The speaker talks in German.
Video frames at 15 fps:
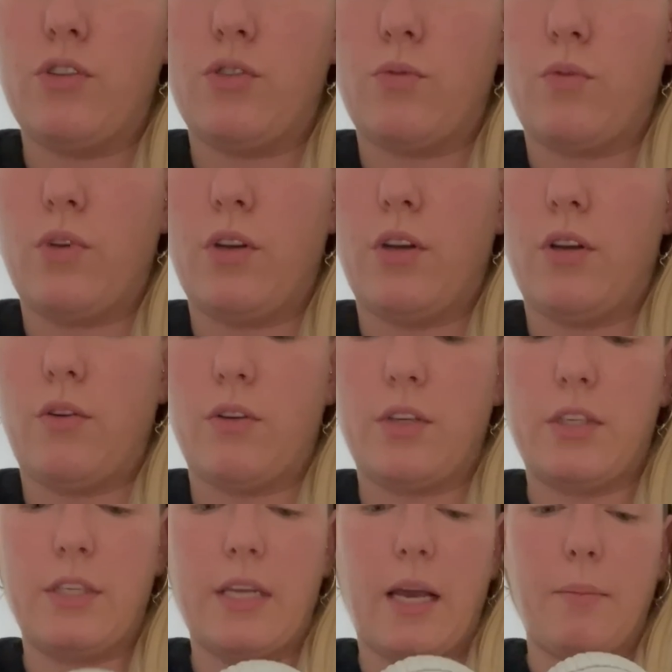Sohle
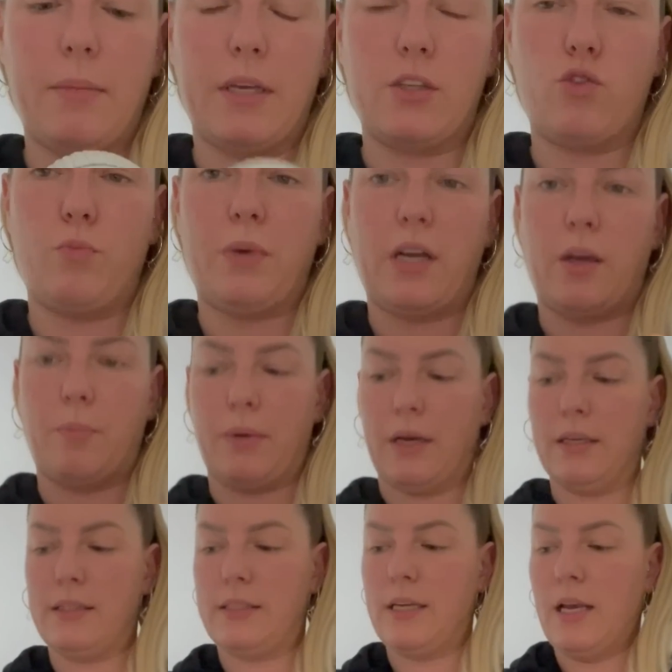und die haben ja super
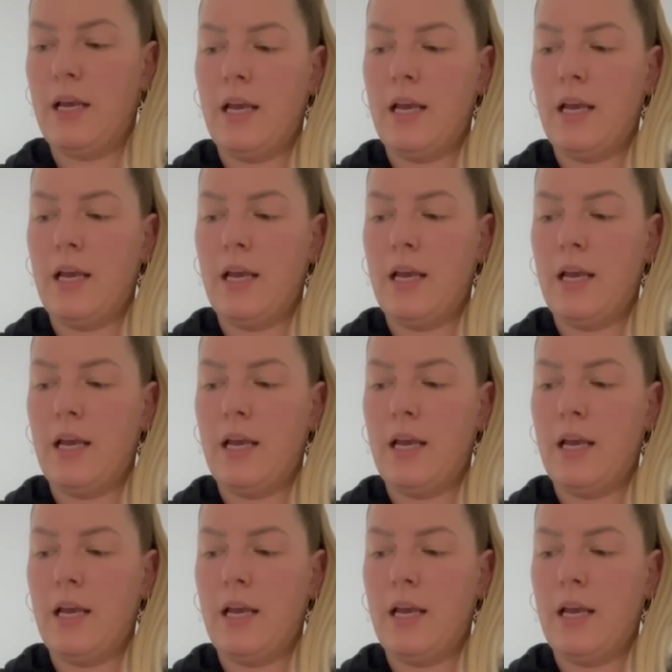gepasst.